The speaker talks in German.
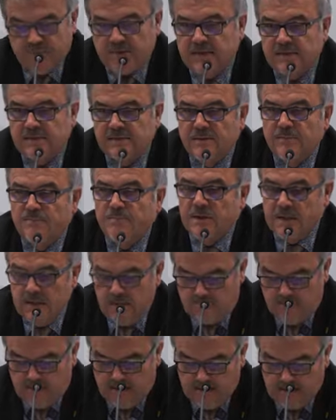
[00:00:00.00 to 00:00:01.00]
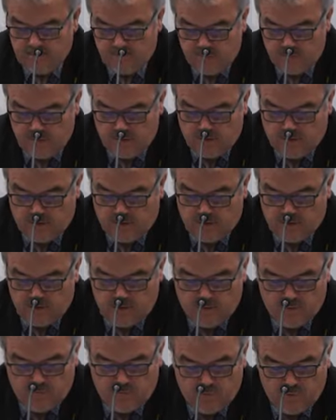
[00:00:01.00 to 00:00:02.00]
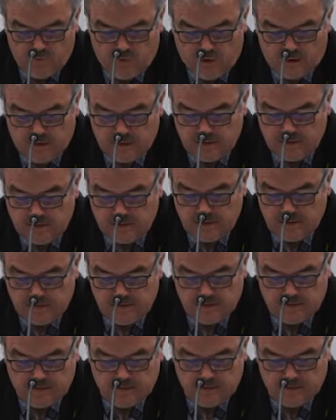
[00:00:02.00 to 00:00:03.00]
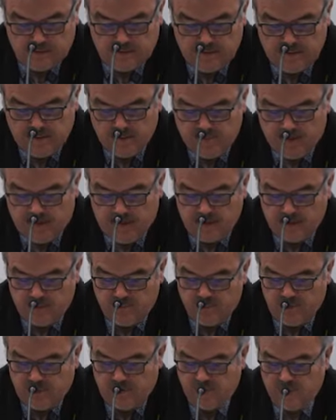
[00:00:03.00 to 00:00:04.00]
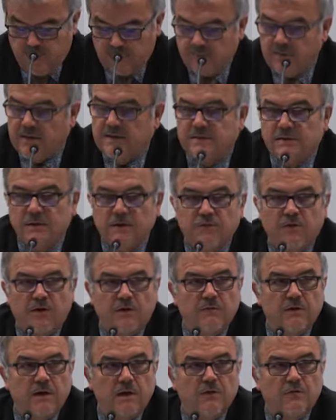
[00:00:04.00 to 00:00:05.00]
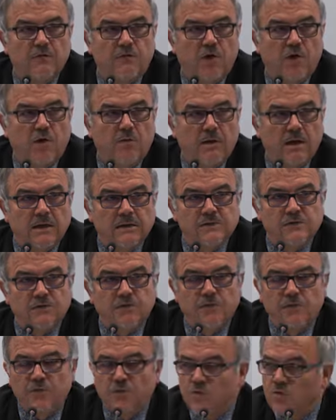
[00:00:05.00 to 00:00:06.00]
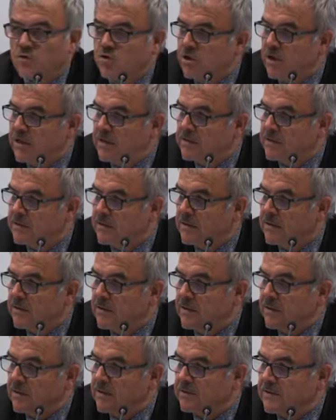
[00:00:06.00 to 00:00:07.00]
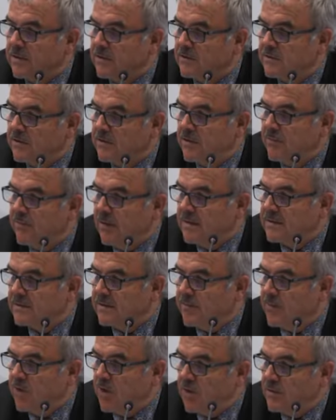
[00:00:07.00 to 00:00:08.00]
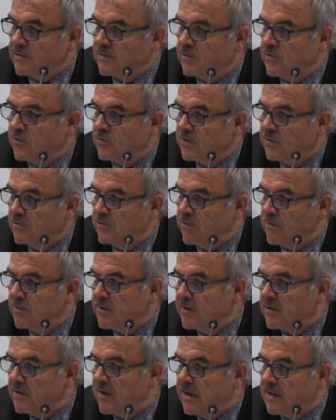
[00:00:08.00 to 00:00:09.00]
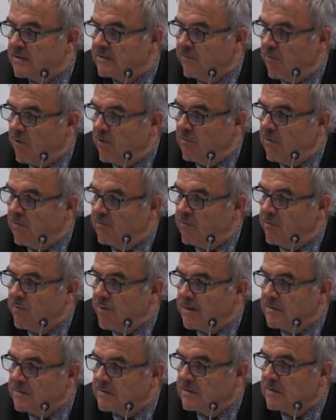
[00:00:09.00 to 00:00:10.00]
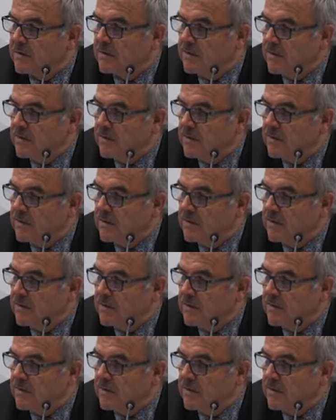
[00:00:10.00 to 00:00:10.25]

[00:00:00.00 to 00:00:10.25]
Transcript: Diese Mittel werden wir äh, vorrangig äh, den Gemeinden beziehungsweise den freiwilligen Feuerwehren zur Verfügung stellen. Das ist aus einer gemeinsamen Aktion, die wir mit dem Kreisfeuerwehrverband